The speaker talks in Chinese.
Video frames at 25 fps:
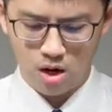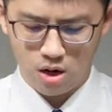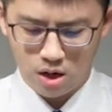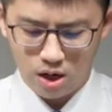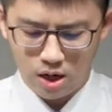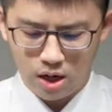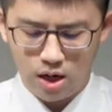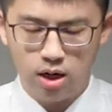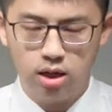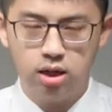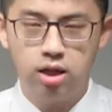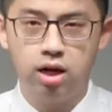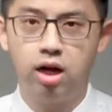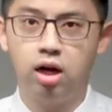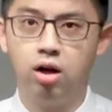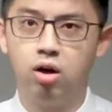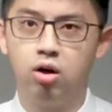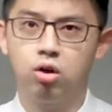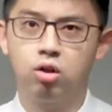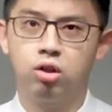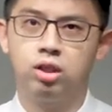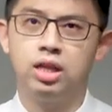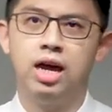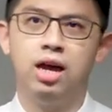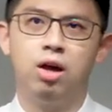啊。那
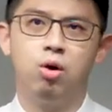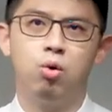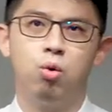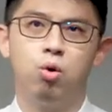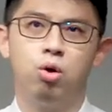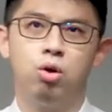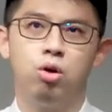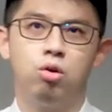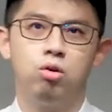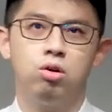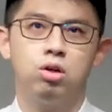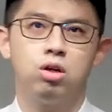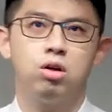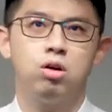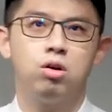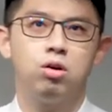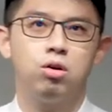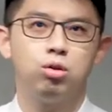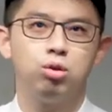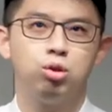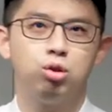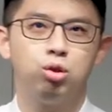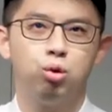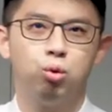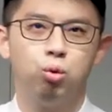太过用了哈，
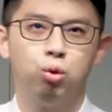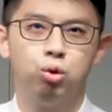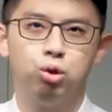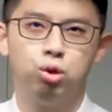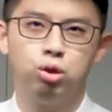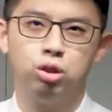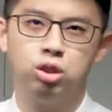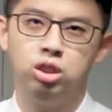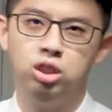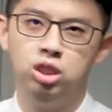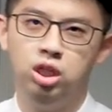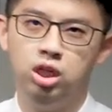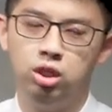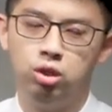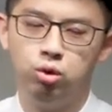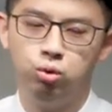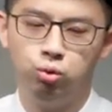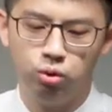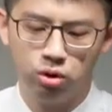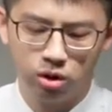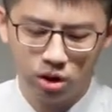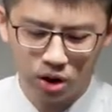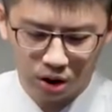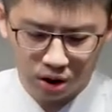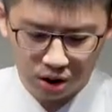就我就亵渎
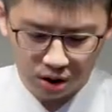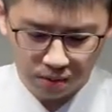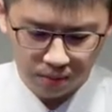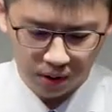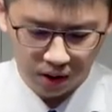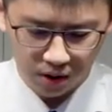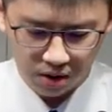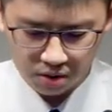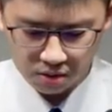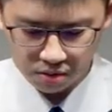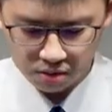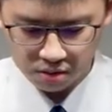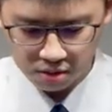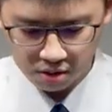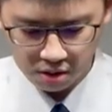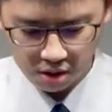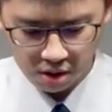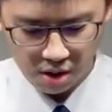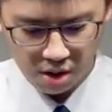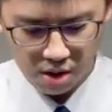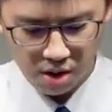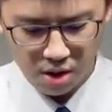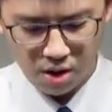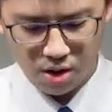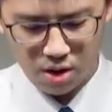神的名哦。
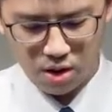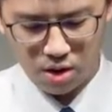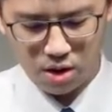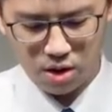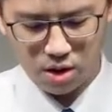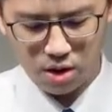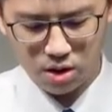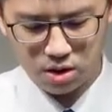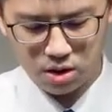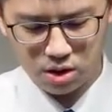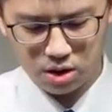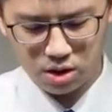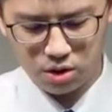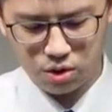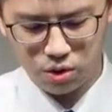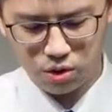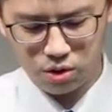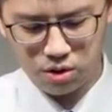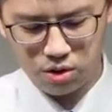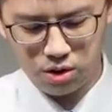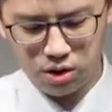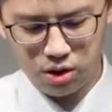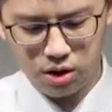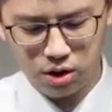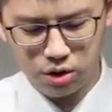啊，这个就
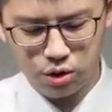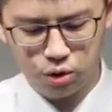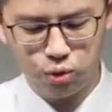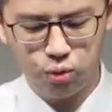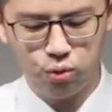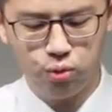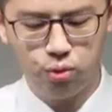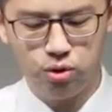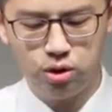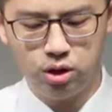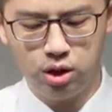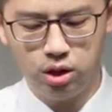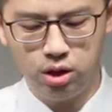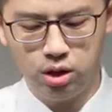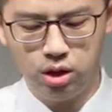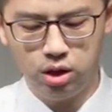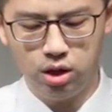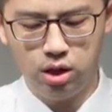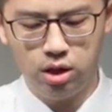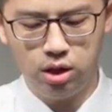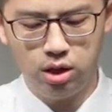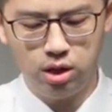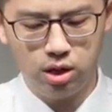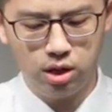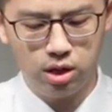是一个属神的
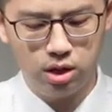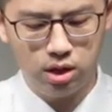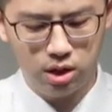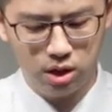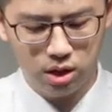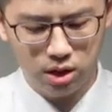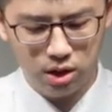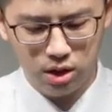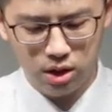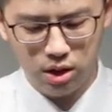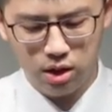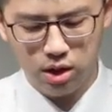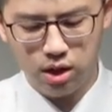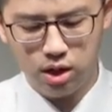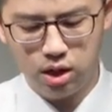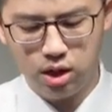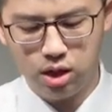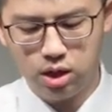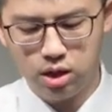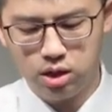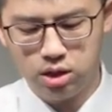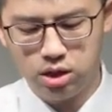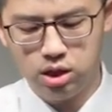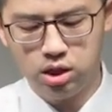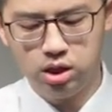人的
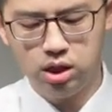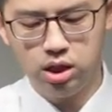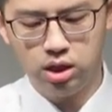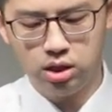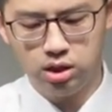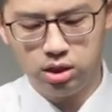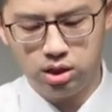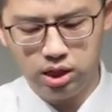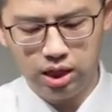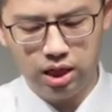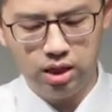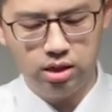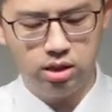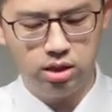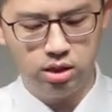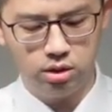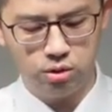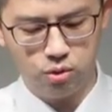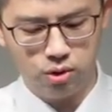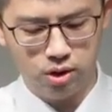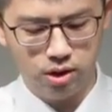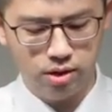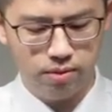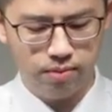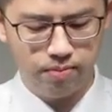啊信仰价值
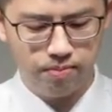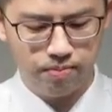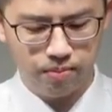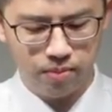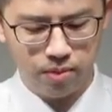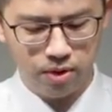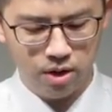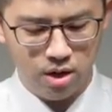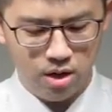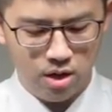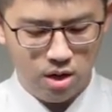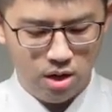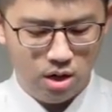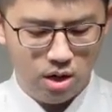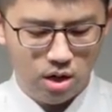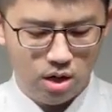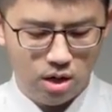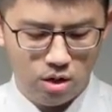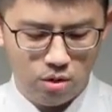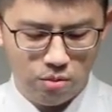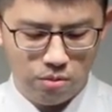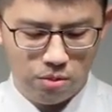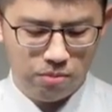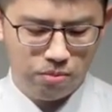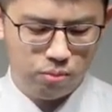观。啊，
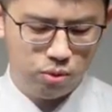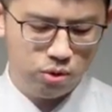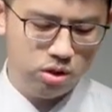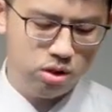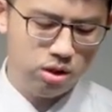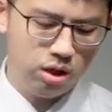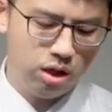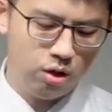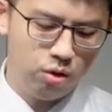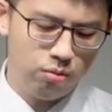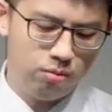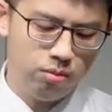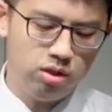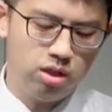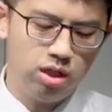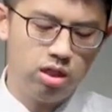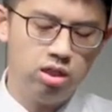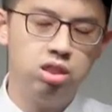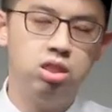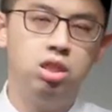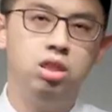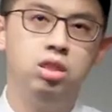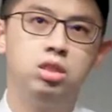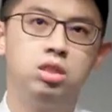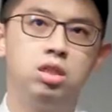我们不知道我们在
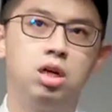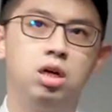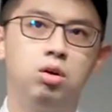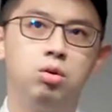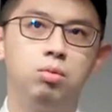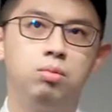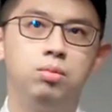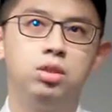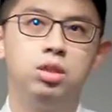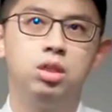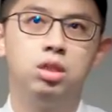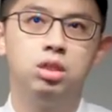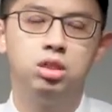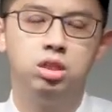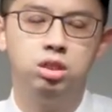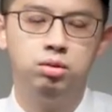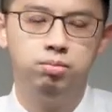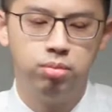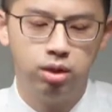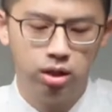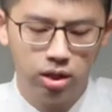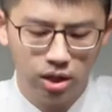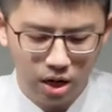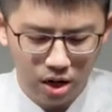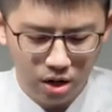线上我们的亲
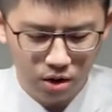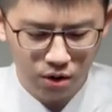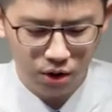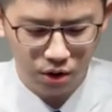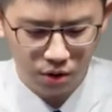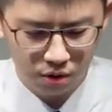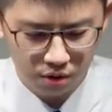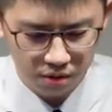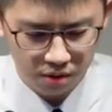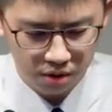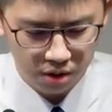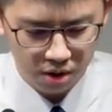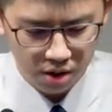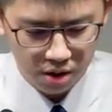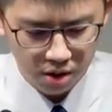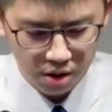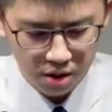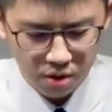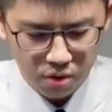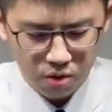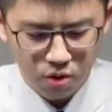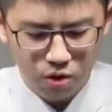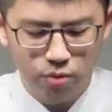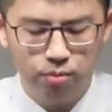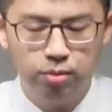朋好友，
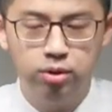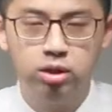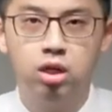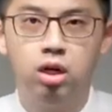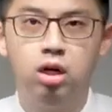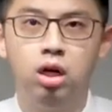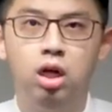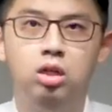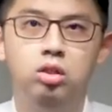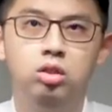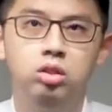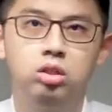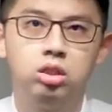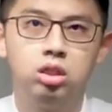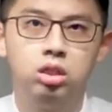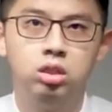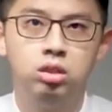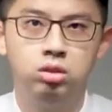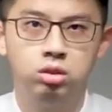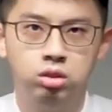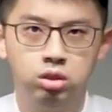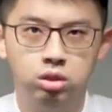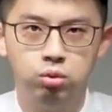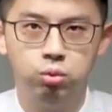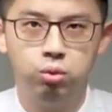我们的人
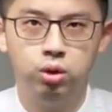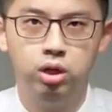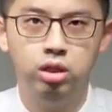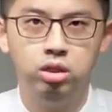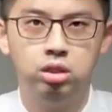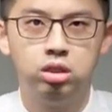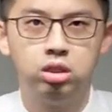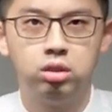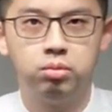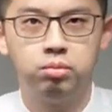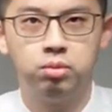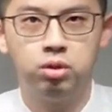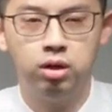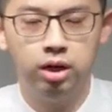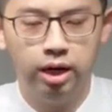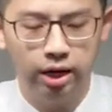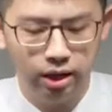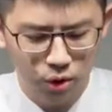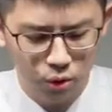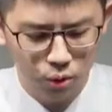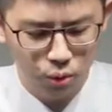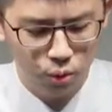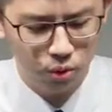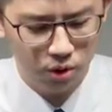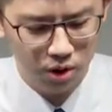生是为什么来
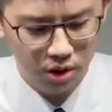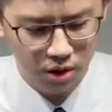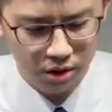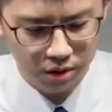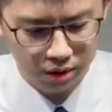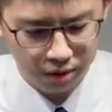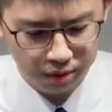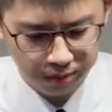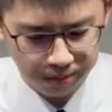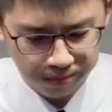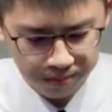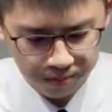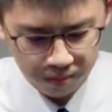努力哈？